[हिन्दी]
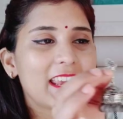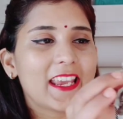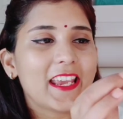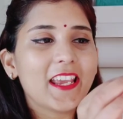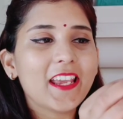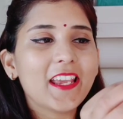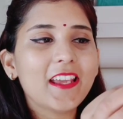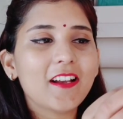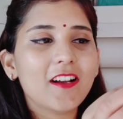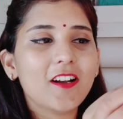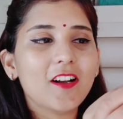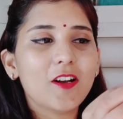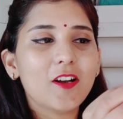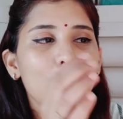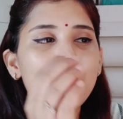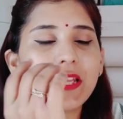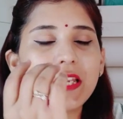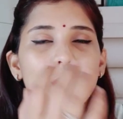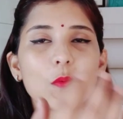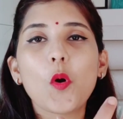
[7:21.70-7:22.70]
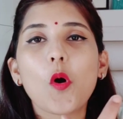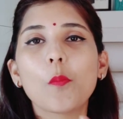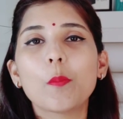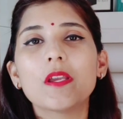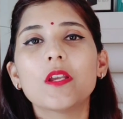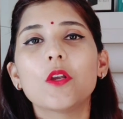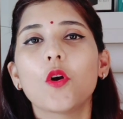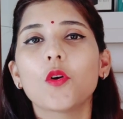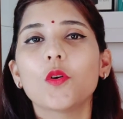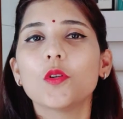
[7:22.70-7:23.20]
ये आ, मेरी मोम
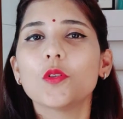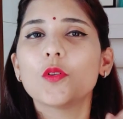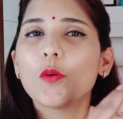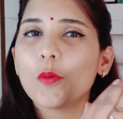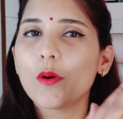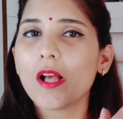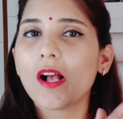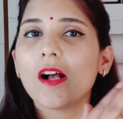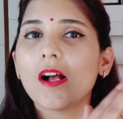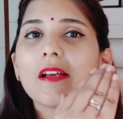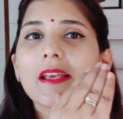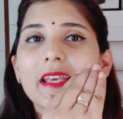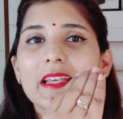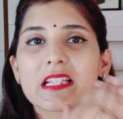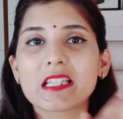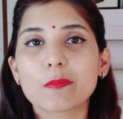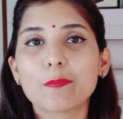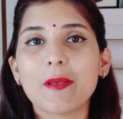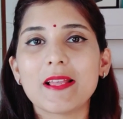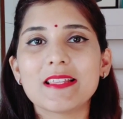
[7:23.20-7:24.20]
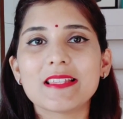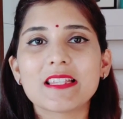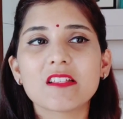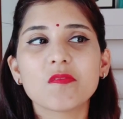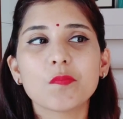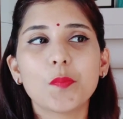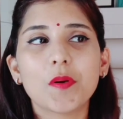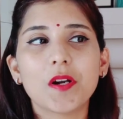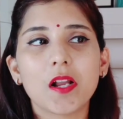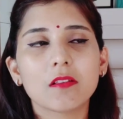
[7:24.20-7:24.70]
इन लॉ को थोड़ा
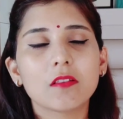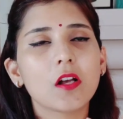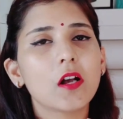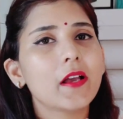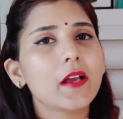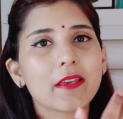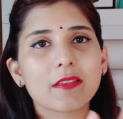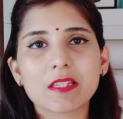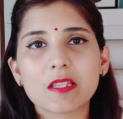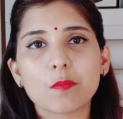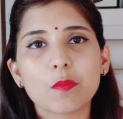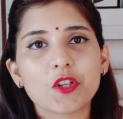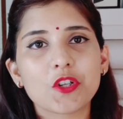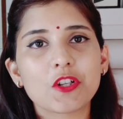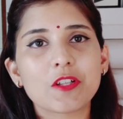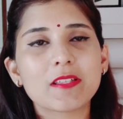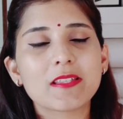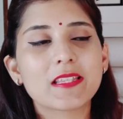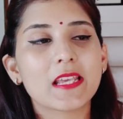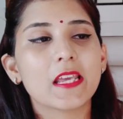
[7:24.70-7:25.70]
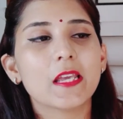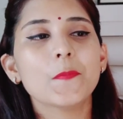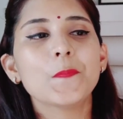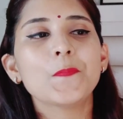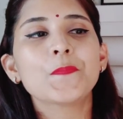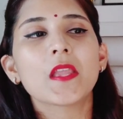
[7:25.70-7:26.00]
एक्सपेंसिव पड़ा था एग्जिबिशन से